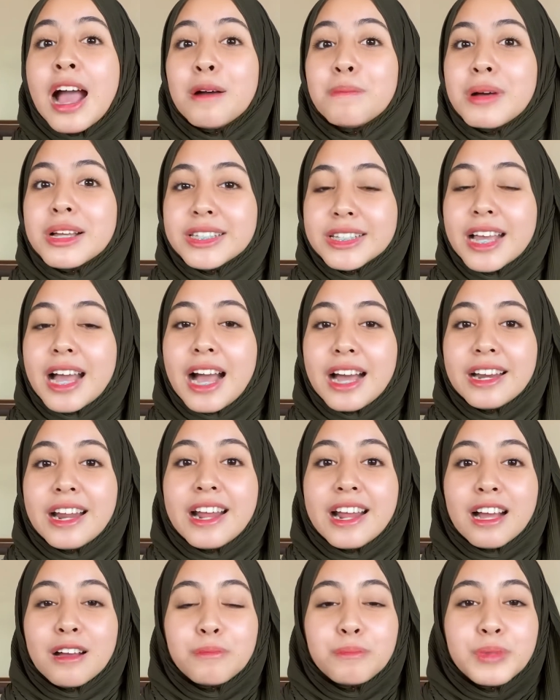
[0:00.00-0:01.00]
masih ada
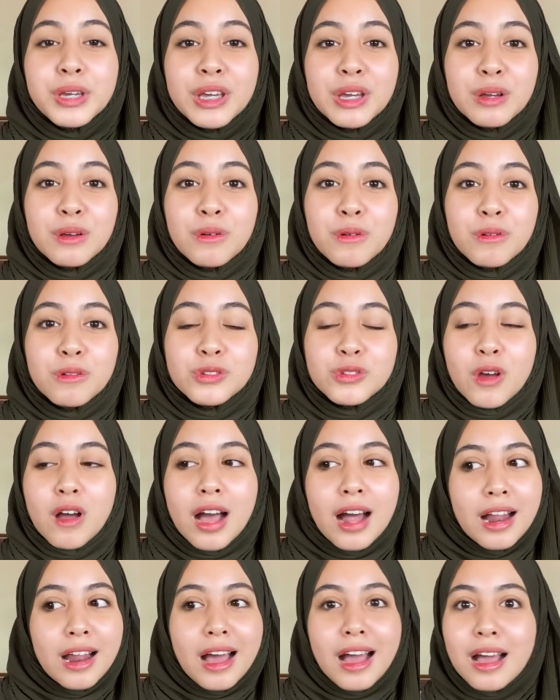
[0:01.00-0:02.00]
yang bingung
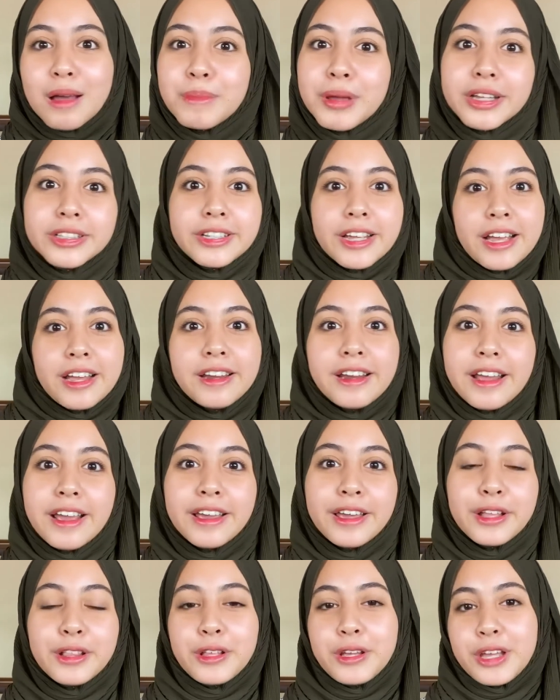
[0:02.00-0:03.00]
soal A B C
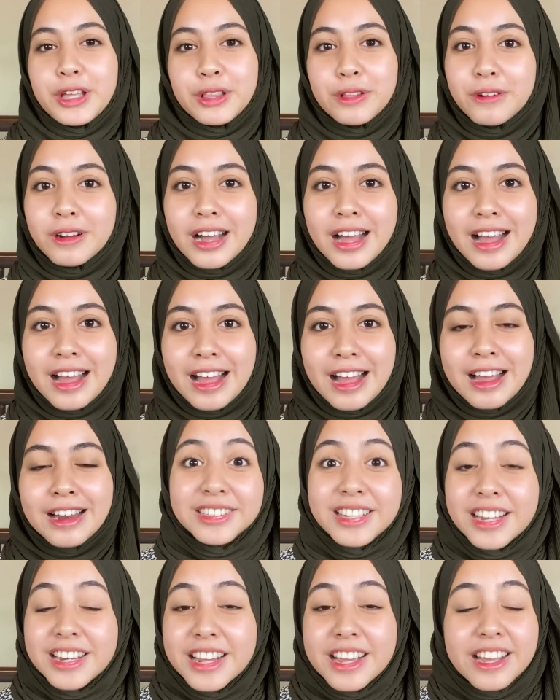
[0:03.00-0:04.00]
D gitu-gitu kan.
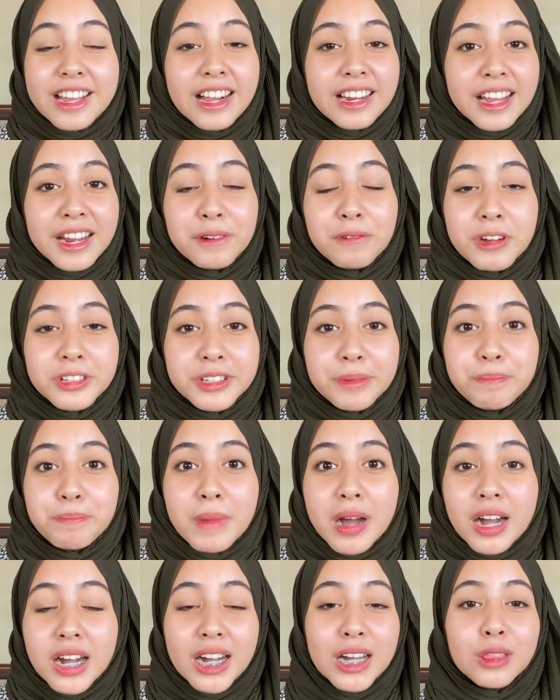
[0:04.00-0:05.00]
Jadi kalian wajib
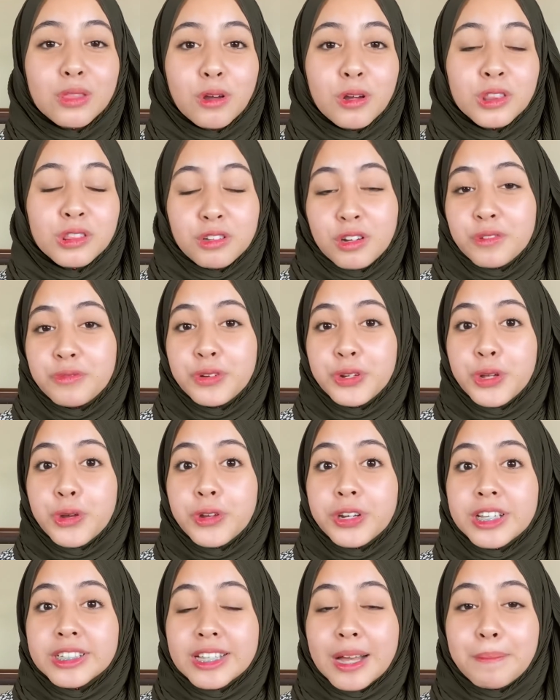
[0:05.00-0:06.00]
banget tonton video
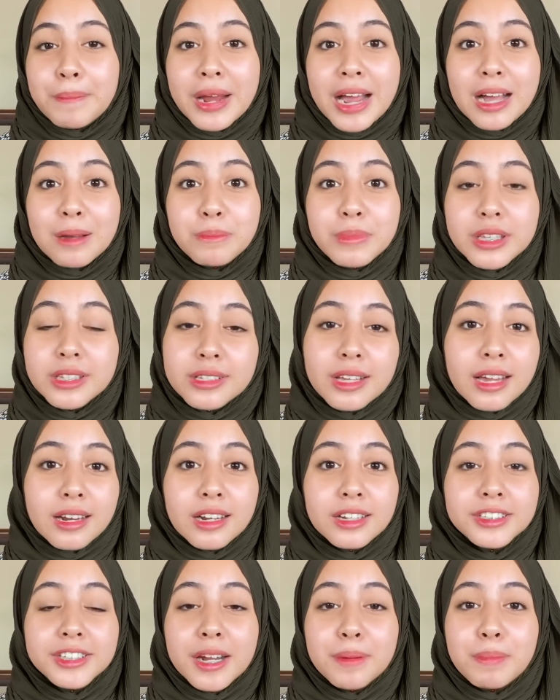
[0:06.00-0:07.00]
ini sampai habis karena
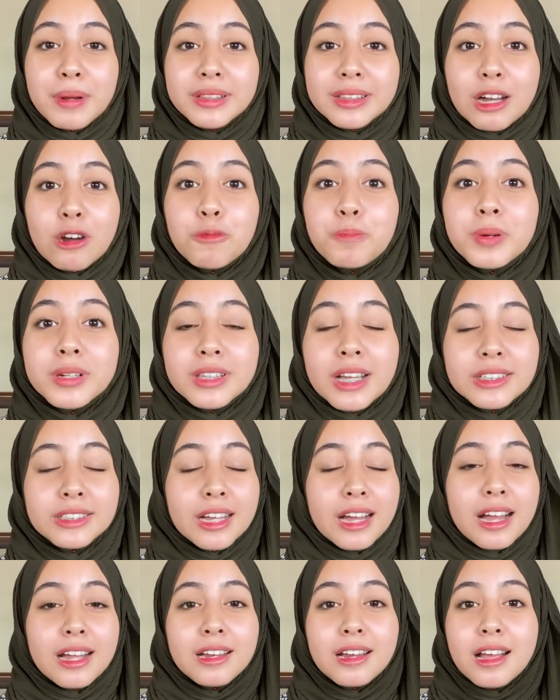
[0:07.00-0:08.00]
siapa tahu
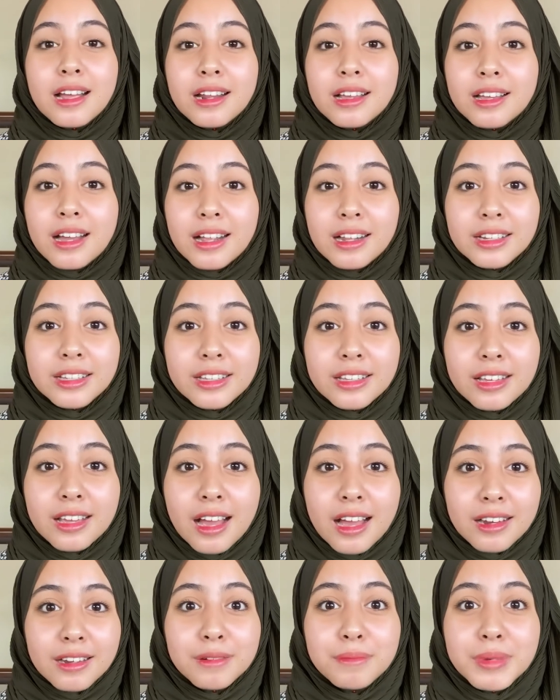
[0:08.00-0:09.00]
pertanyaan dari
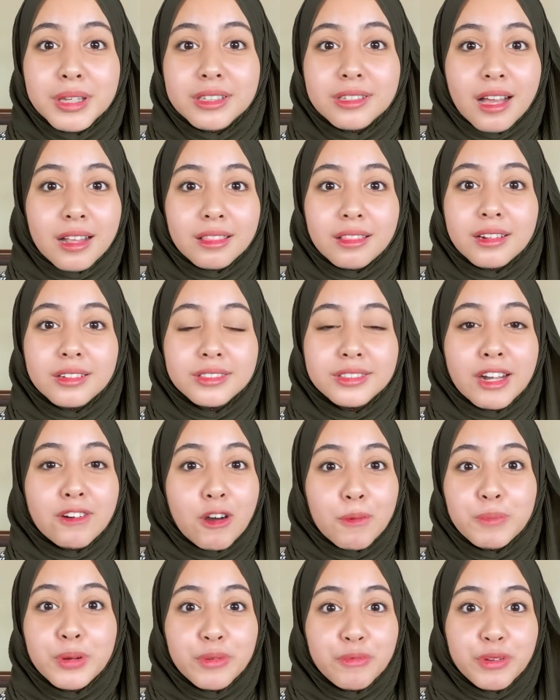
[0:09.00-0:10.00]
kalian bisa
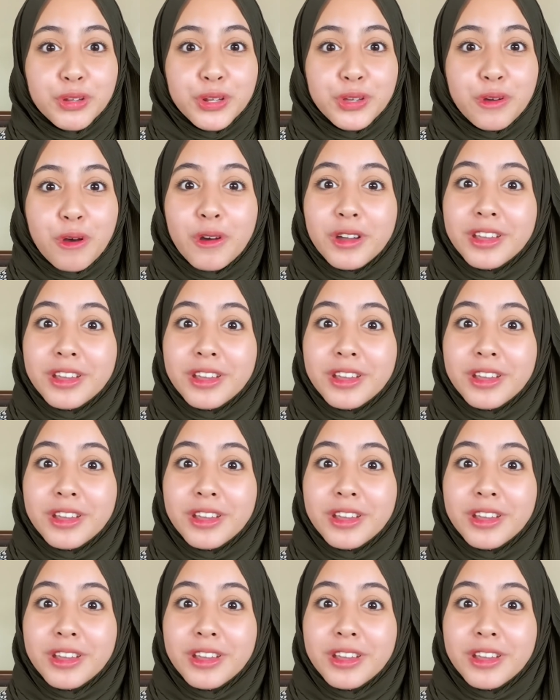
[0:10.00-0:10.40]
terjawab di video